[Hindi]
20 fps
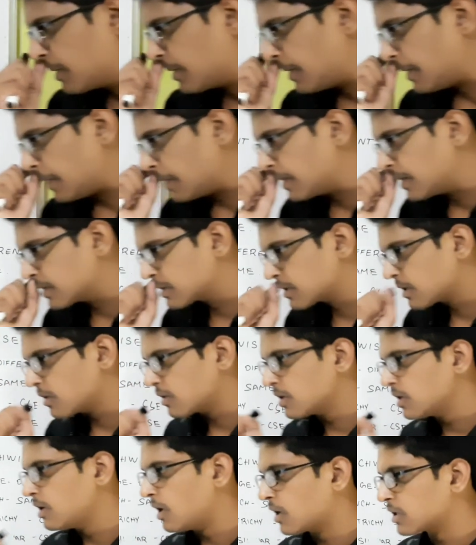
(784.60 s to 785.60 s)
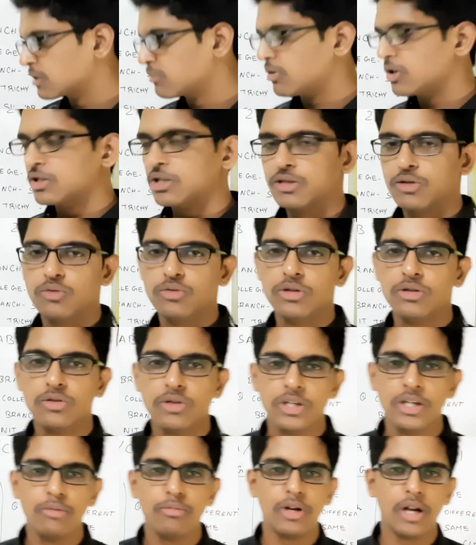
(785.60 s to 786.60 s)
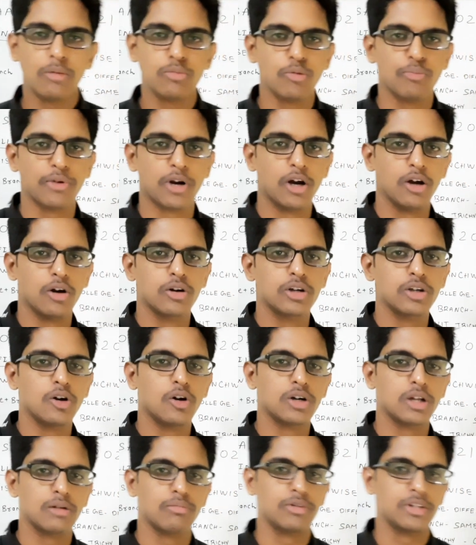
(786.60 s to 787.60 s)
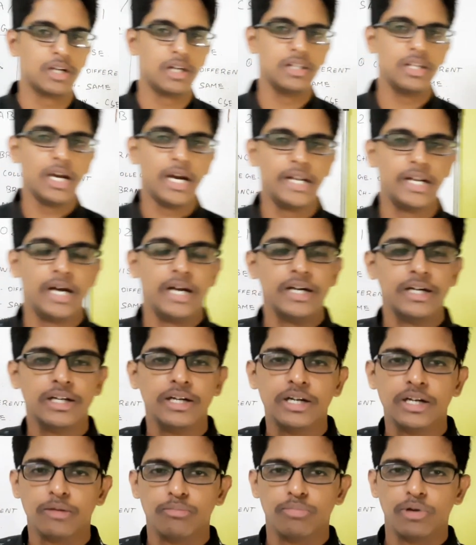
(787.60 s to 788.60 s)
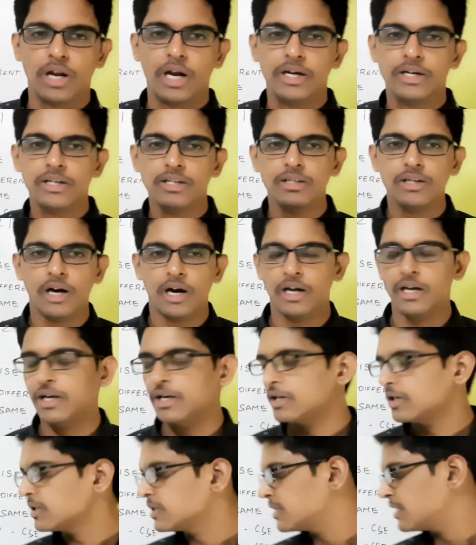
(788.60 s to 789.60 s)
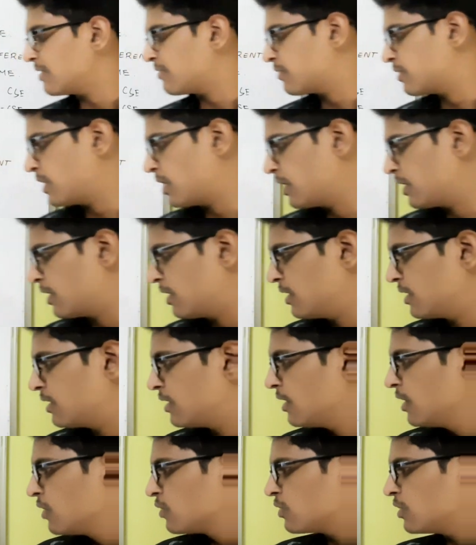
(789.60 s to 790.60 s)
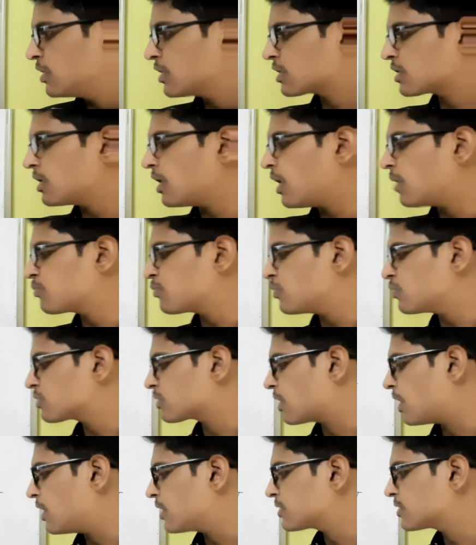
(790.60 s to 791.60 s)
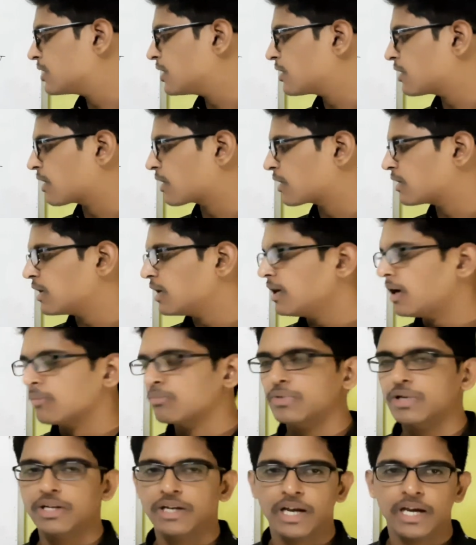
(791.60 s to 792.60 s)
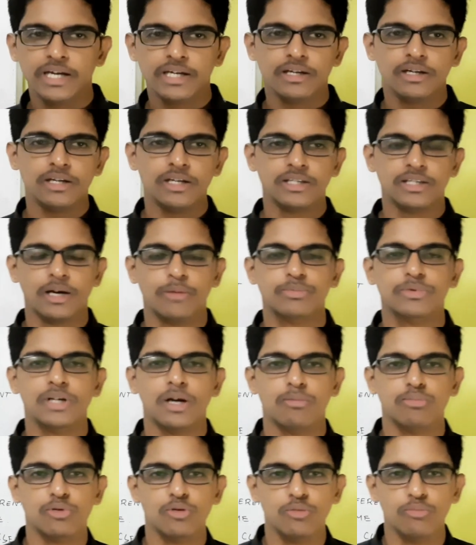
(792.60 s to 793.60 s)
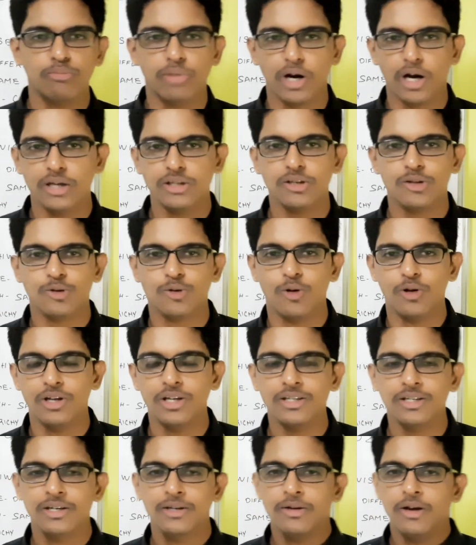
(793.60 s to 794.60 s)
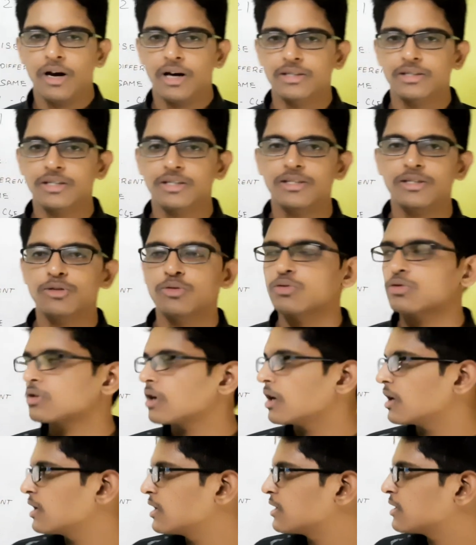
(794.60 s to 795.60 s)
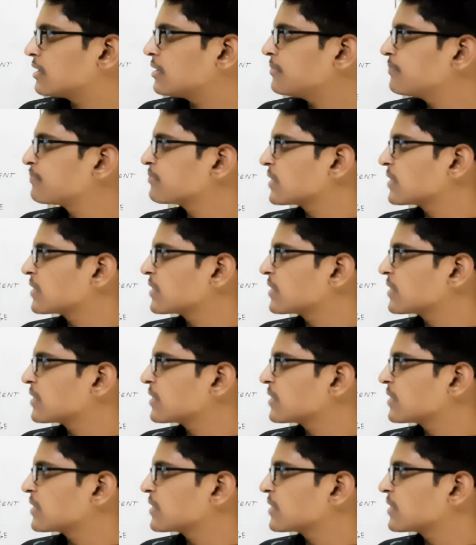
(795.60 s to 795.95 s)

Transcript: ठीक है ये सारी लास्ट ब्रांचेस होते हैं तो ये मैंने आपको प्रायोरिटी ऑर्डर बता दी एन आई टी ट्रिपल आई टी आई आई टी जी एफ टी आई के लिए तो इसका आपको खास ध्यान रखना है अपनी रैंक के हिसाब से आपको ब्रांच और कॉलेज अच्छे से चूज़ कर लेना है